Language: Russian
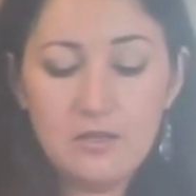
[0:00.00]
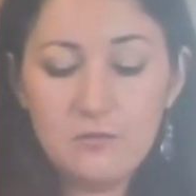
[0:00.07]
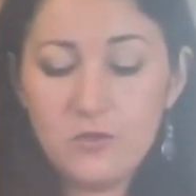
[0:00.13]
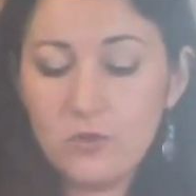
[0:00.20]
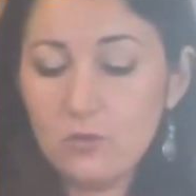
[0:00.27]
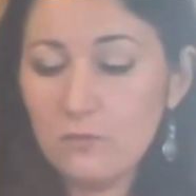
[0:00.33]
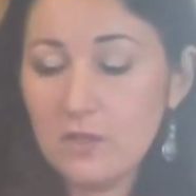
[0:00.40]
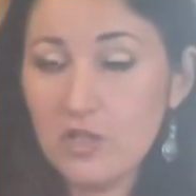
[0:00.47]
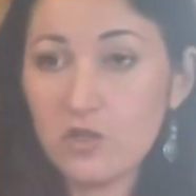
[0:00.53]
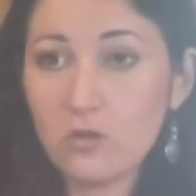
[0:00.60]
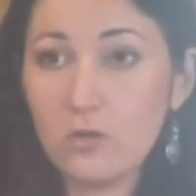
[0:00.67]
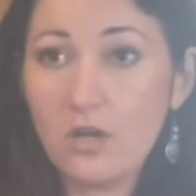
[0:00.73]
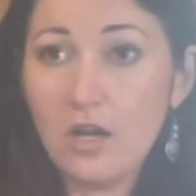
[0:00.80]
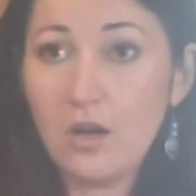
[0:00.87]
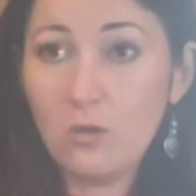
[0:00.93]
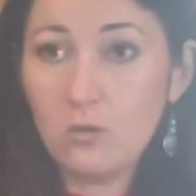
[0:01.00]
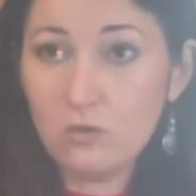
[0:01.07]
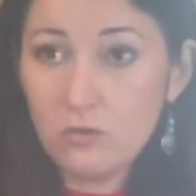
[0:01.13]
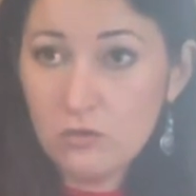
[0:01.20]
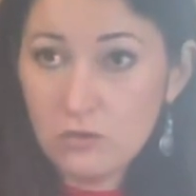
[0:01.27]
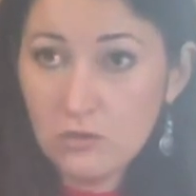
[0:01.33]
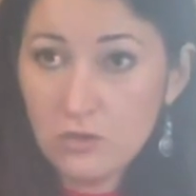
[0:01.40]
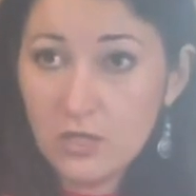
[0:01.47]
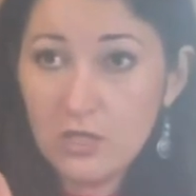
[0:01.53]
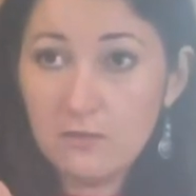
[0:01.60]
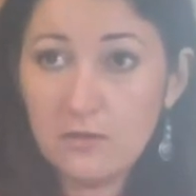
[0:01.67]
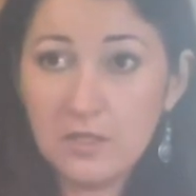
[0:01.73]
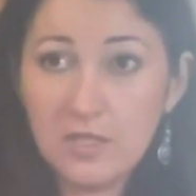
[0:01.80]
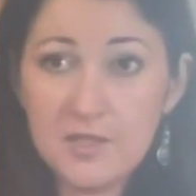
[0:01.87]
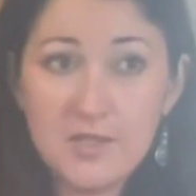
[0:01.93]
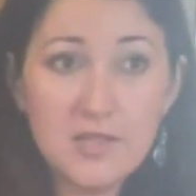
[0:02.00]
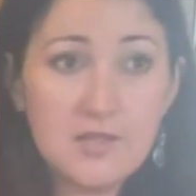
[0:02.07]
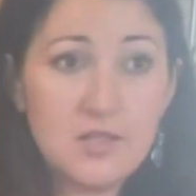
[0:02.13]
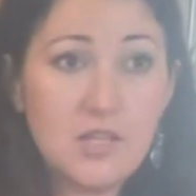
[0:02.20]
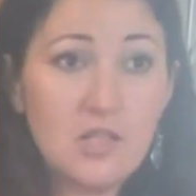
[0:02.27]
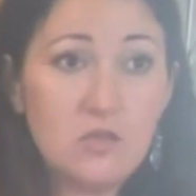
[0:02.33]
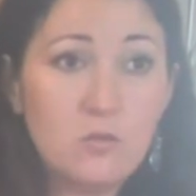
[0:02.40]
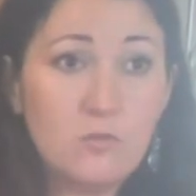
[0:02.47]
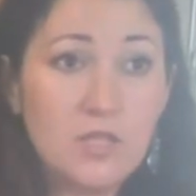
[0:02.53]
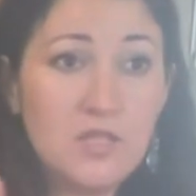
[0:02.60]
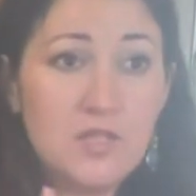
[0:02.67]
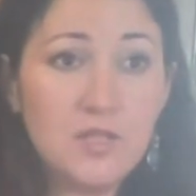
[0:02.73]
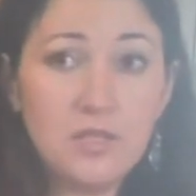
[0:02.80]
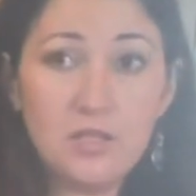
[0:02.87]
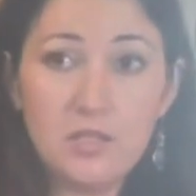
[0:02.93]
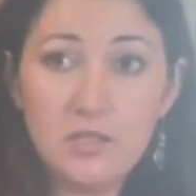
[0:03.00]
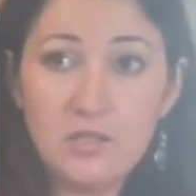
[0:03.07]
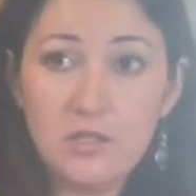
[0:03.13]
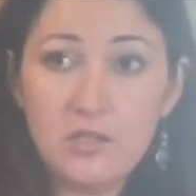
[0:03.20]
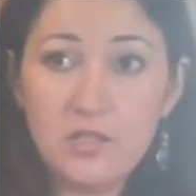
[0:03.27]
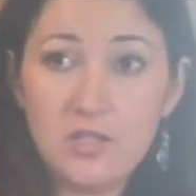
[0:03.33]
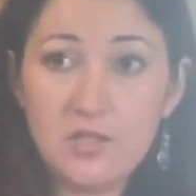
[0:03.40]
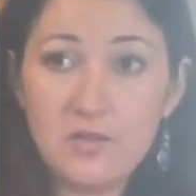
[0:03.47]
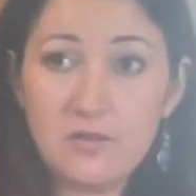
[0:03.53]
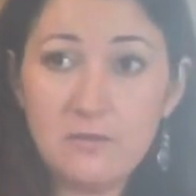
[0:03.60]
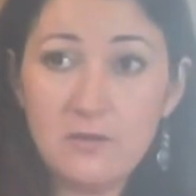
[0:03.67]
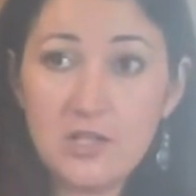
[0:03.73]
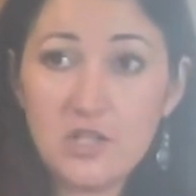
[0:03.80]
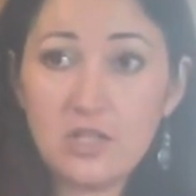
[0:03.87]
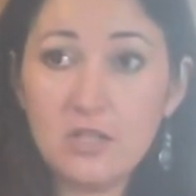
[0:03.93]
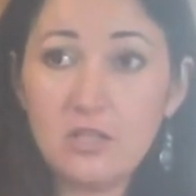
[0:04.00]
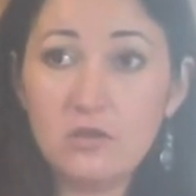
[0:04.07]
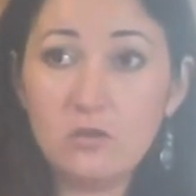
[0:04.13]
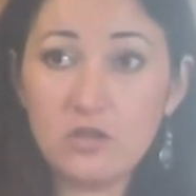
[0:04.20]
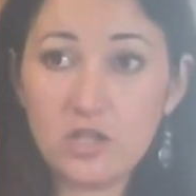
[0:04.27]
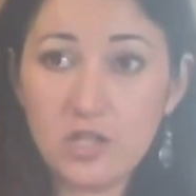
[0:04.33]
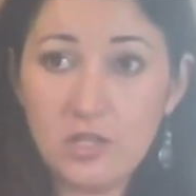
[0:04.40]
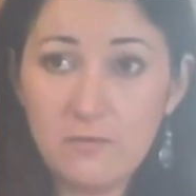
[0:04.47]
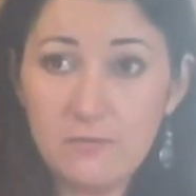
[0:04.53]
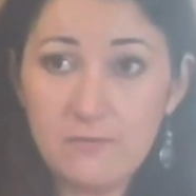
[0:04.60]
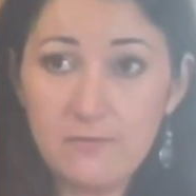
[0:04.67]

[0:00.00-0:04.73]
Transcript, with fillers: всю вашу ауру и выходя за ее пределы через ваши ладошки.